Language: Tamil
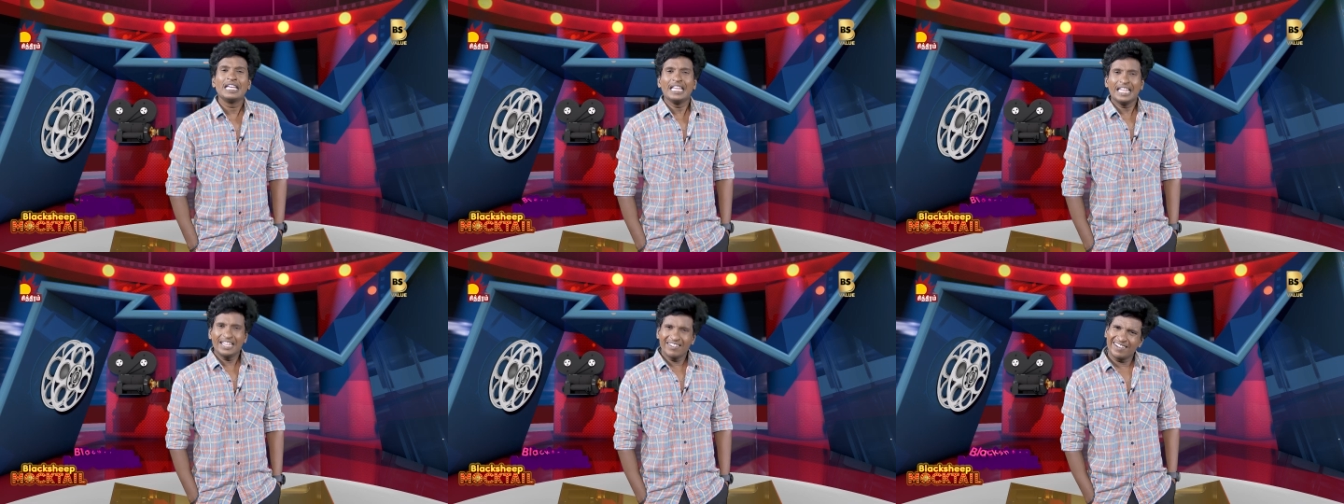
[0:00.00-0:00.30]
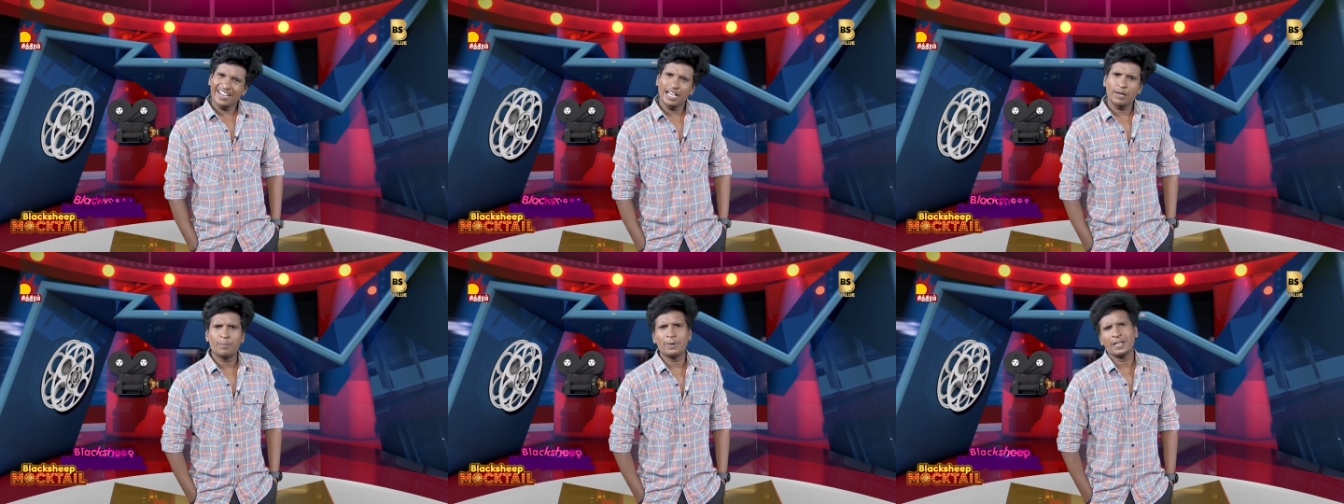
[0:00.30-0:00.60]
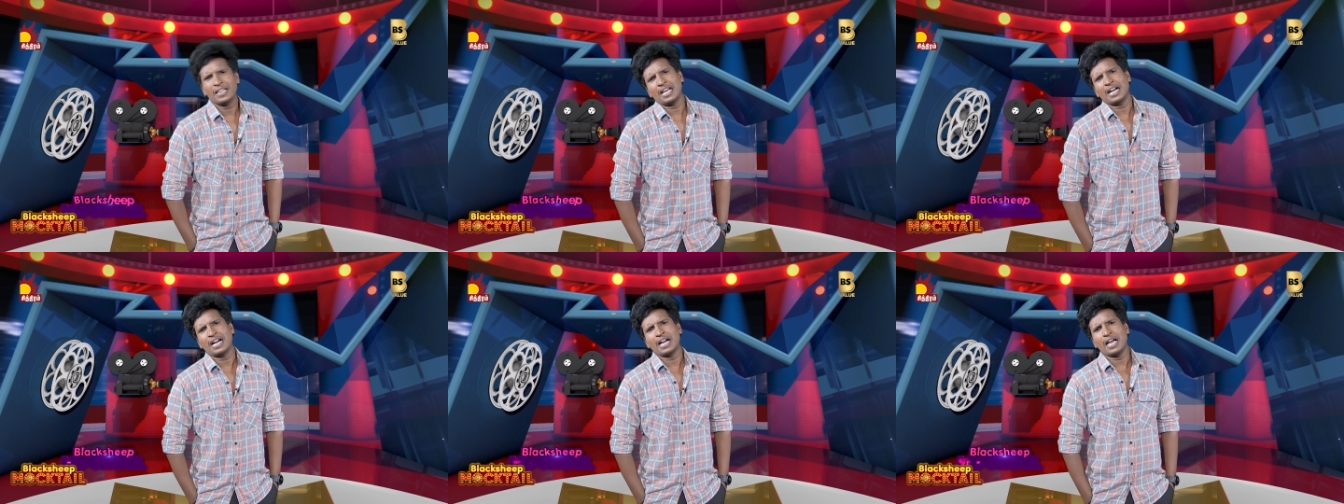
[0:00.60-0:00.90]
இவங்க இப்படி
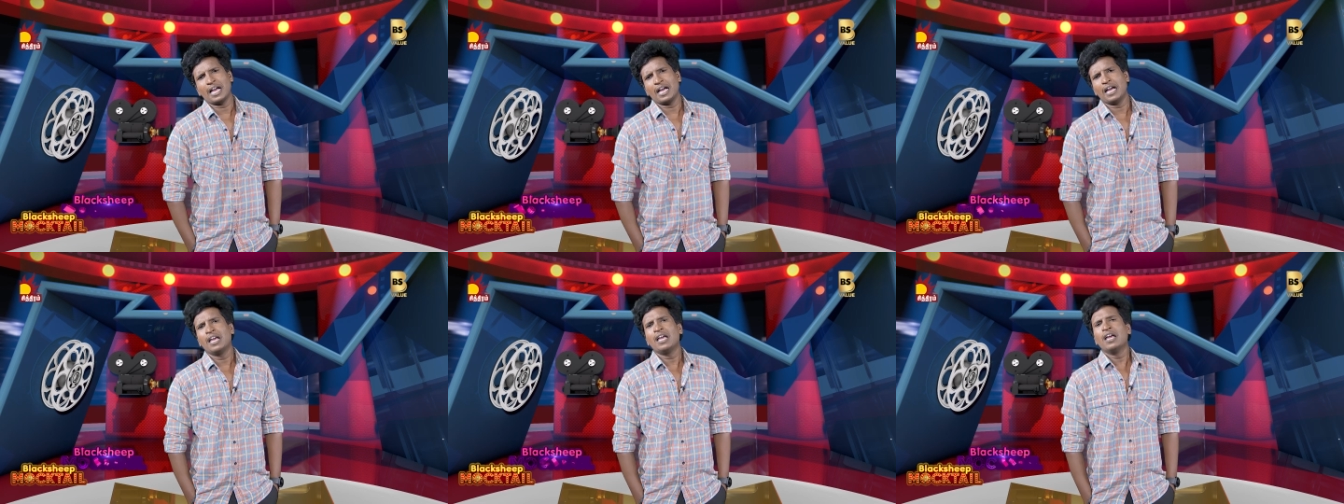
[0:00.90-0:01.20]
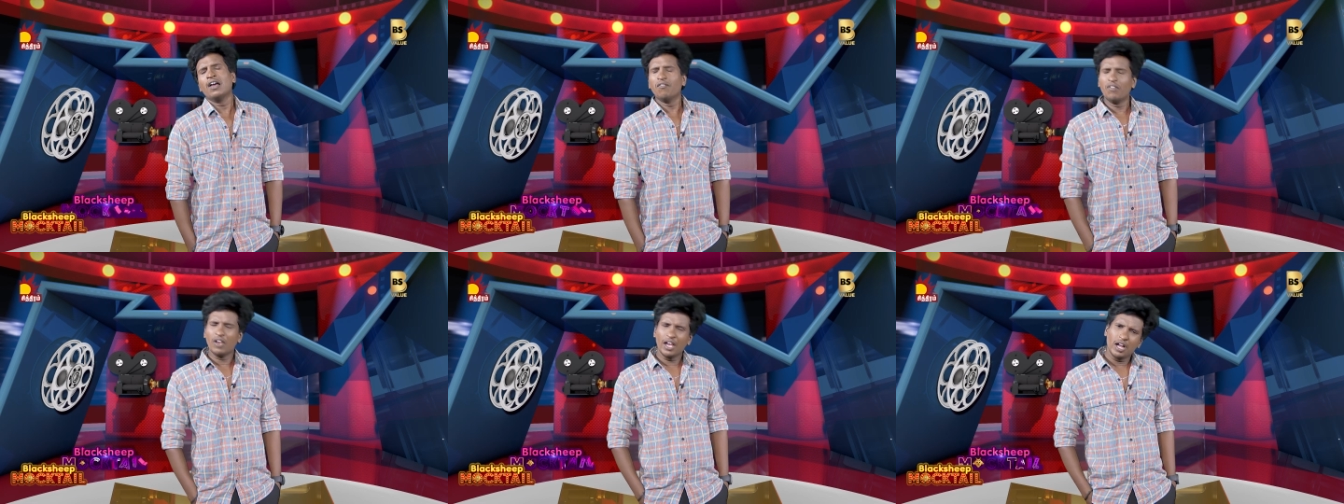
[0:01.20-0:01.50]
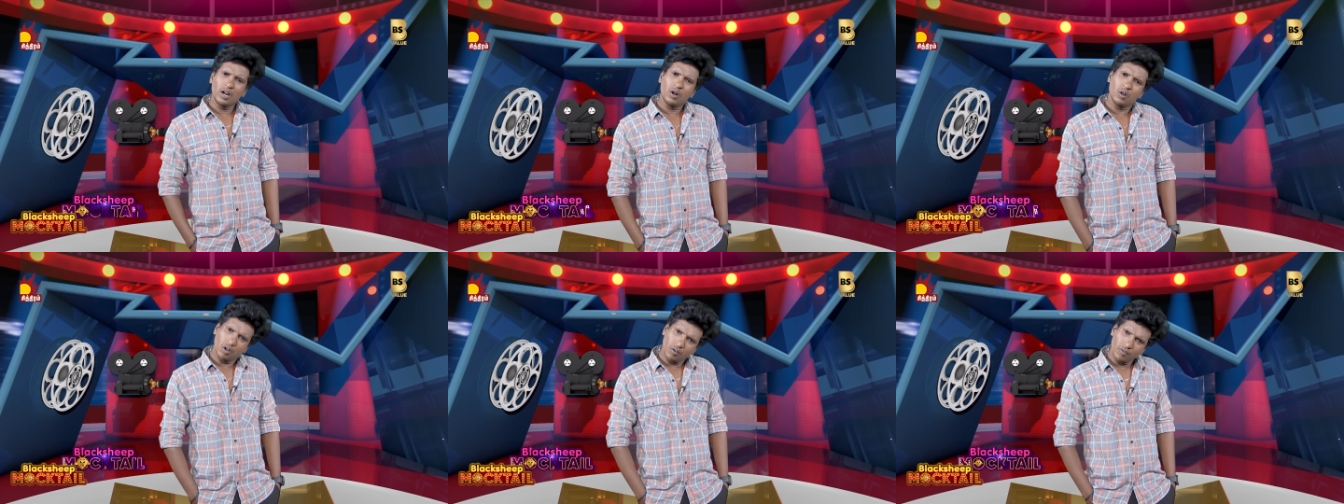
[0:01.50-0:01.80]
தாங்க
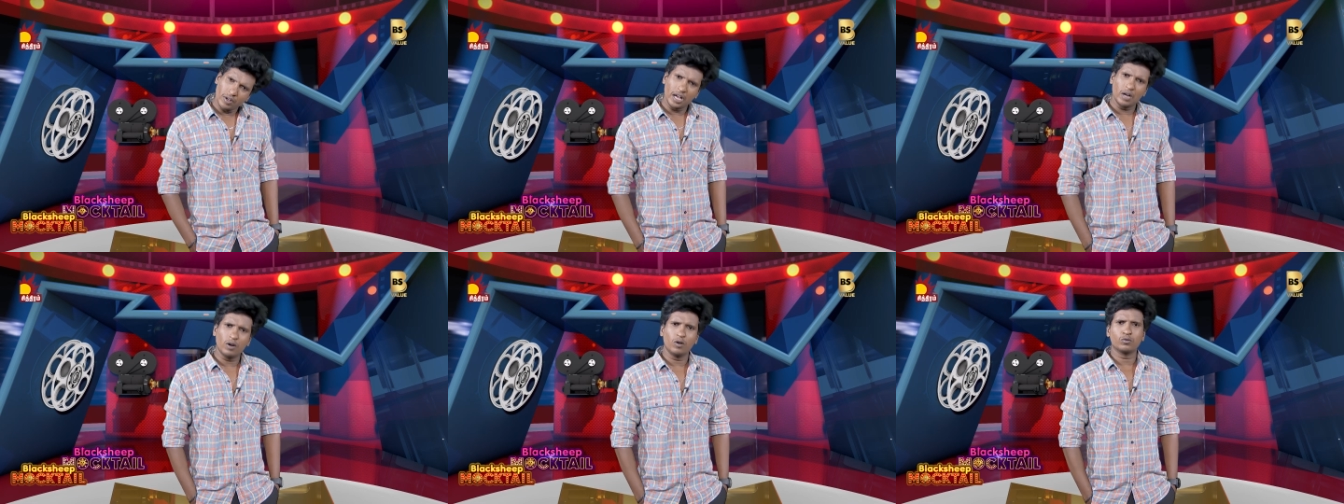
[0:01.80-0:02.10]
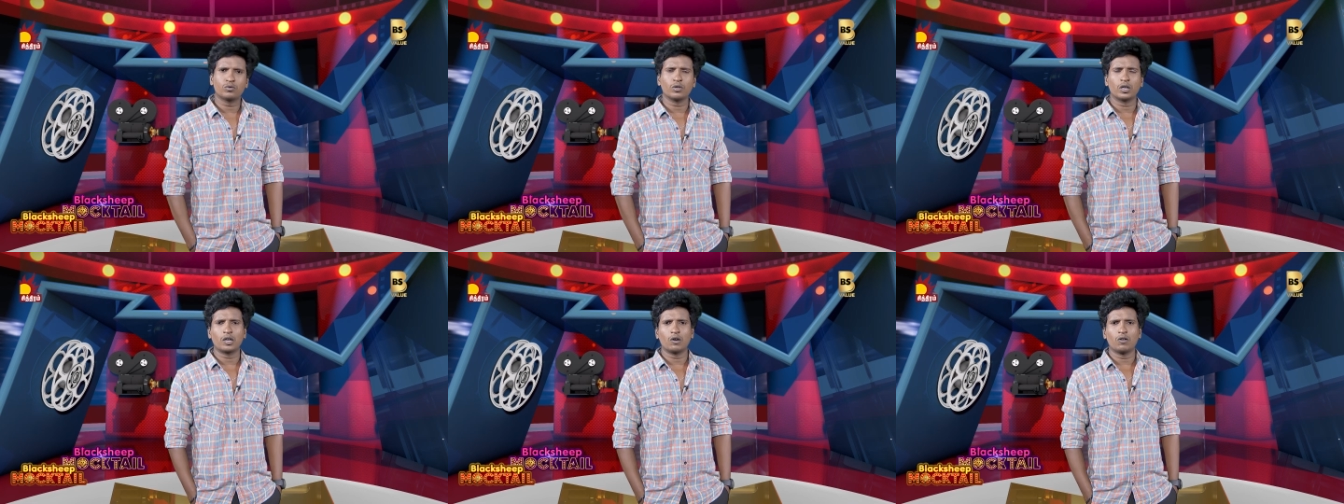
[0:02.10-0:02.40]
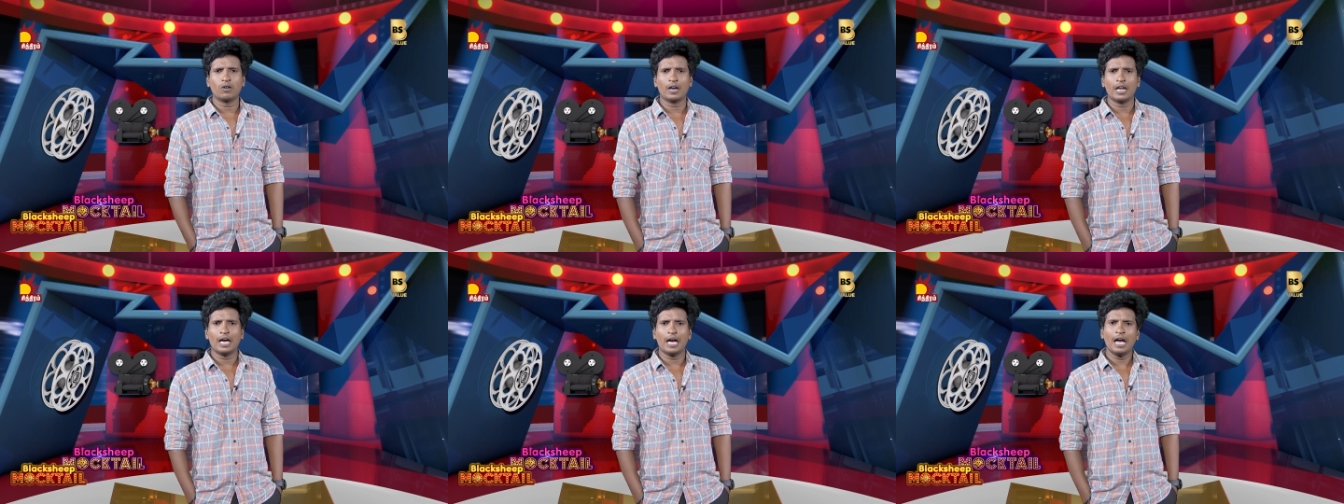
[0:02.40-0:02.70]
வேணும் வேணும்னு சொல்கிறவங்கள